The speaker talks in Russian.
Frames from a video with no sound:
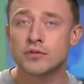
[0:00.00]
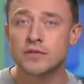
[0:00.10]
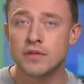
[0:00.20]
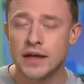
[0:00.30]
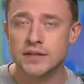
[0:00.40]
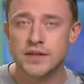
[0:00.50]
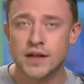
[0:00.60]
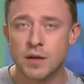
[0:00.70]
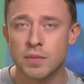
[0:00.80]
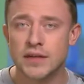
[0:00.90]
удивляться,
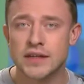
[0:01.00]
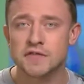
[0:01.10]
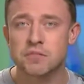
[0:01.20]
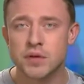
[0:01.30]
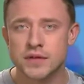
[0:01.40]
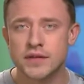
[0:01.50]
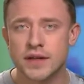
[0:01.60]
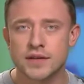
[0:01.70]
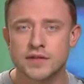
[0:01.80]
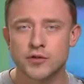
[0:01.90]
как потратив
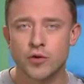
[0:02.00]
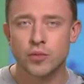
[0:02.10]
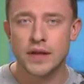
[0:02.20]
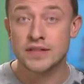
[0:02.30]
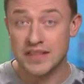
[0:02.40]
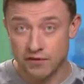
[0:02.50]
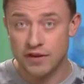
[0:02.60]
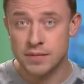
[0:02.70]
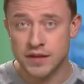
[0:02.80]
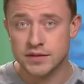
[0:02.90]
50 тысяч рублей за
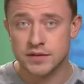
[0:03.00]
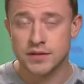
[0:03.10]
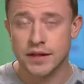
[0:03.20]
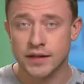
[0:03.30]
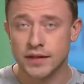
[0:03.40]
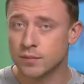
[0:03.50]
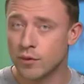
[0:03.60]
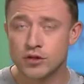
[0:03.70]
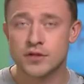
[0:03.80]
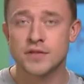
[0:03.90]
два месяца,
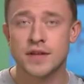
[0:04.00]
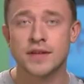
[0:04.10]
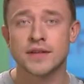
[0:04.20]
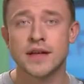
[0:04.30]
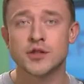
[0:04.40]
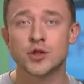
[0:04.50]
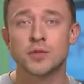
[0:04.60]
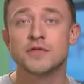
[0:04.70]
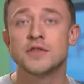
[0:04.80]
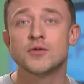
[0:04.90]
можно сделать так,
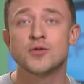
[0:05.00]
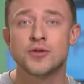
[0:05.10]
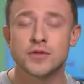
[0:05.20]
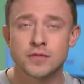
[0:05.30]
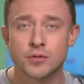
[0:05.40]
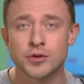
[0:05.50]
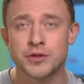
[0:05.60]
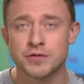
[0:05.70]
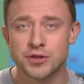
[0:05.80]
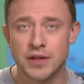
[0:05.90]
чтобы в
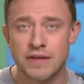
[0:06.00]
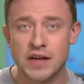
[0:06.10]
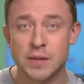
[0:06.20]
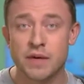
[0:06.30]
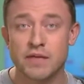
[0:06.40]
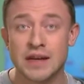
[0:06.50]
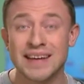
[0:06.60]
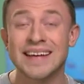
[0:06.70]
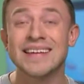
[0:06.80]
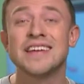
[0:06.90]
несуществующего человека
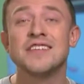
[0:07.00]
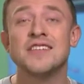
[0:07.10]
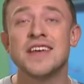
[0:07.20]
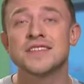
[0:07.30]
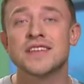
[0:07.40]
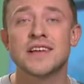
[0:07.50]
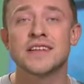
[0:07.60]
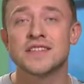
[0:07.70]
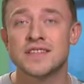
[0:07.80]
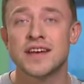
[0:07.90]
поверили
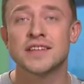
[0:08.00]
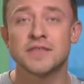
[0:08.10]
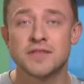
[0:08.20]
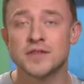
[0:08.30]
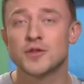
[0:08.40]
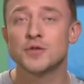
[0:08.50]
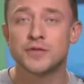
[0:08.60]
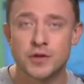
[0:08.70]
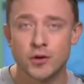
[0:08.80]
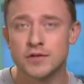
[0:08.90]
несколько десятков тысяч
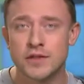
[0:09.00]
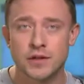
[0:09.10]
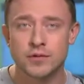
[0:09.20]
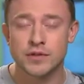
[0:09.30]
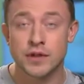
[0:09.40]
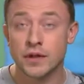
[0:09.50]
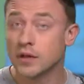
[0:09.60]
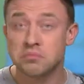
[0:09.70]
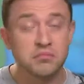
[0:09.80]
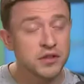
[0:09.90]
взрослых людей,
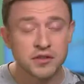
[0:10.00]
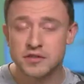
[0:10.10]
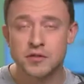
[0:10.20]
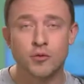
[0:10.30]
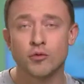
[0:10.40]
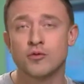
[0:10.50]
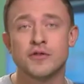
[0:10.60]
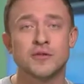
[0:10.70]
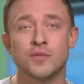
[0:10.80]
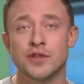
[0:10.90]
ни на секунду
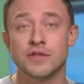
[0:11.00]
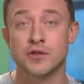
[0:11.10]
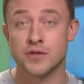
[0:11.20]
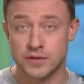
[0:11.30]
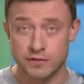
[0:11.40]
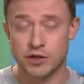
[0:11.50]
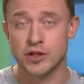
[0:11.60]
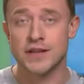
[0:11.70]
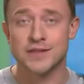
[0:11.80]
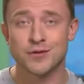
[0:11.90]
не смутившись,
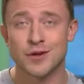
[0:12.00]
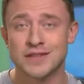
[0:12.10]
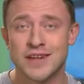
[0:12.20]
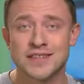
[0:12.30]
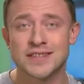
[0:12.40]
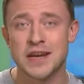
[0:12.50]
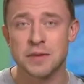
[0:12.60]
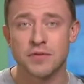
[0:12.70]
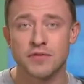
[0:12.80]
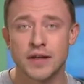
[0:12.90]
завершает свой рассказ Зарипа.